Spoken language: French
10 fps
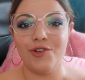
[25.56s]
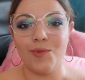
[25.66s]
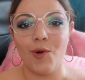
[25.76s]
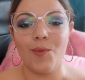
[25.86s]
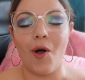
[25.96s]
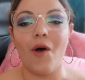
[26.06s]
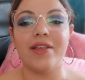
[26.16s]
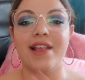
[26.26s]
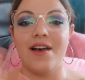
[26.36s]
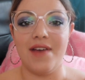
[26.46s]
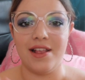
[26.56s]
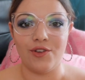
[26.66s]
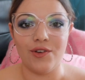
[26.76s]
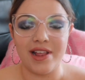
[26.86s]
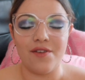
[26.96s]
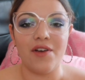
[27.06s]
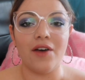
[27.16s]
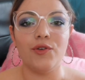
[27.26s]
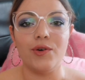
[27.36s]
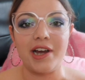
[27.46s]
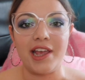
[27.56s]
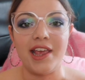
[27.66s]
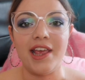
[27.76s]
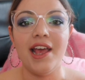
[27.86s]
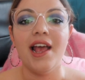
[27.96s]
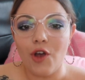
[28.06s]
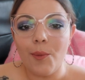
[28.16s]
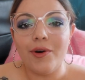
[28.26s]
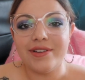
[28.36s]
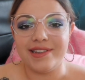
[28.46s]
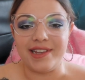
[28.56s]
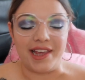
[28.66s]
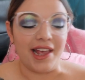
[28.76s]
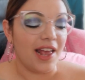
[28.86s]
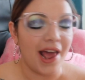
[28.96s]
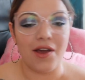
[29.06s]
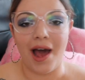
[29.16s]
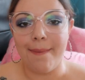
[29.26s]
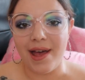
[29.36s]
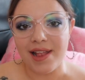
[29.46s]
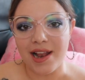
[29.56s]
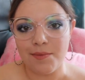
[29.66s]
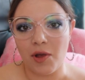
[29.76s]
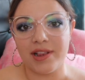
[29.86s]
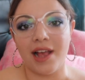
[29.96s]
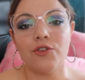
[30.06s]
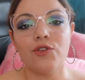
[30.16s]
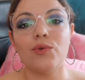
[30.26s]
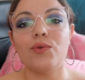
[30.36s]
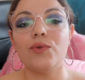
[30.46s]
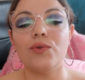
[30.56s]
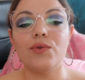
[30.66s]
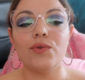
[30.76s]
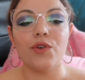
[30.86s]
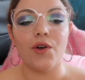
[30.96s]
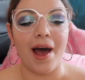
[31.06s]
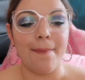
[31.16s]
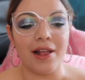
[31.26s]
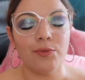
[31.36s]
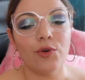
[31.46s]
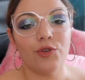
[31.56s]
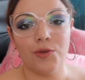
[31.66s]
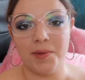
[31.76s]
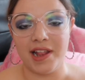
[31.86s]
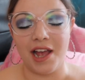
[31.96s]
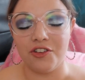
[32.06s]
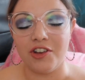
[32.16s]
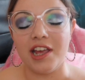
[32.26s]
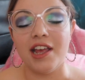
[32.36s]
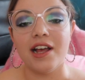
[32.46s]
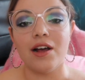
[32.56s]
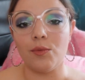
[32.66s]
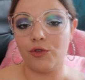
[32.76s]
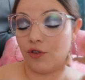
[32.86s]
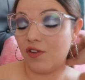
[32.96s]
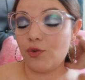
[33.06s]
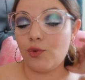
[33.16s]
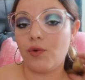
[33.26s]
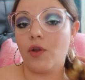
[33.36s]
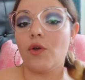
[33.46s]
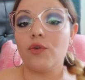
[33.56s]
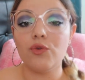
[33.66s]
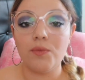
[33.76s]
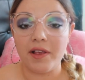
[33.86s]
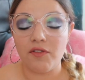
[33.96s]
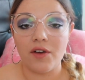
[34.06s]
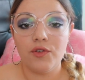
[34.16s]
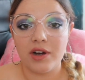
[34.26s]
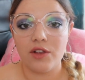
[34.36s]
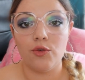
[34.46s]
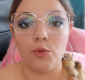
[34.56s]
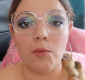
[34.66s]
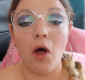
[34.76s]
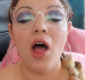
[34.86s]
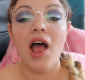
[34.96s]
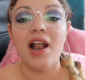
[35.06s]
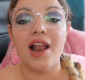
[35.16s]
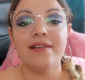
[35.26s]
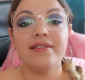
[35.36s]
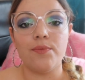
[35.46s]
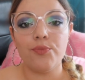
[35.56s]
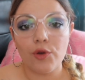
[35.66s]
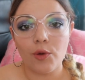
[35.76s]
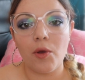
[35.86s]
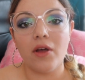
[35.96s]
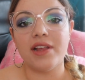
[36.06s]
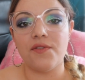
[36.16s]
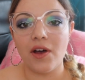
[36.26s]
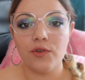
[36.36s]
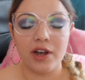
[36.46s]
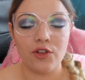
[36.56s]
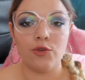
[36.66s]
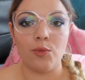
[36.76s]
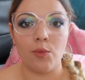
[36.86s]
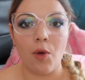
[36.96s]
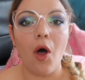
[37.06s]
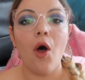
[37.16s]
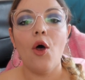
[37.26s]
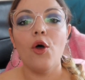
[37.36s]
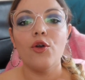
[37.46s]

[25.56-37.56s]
du moment, ça va être que des favoris de beauté. Voilà, il n'y aura pas d'alimentation, il n'y aura pas de produits ménagers, comme je fais souvent dans tous mes favoris du moment. Là, c'est purement des favoris du moment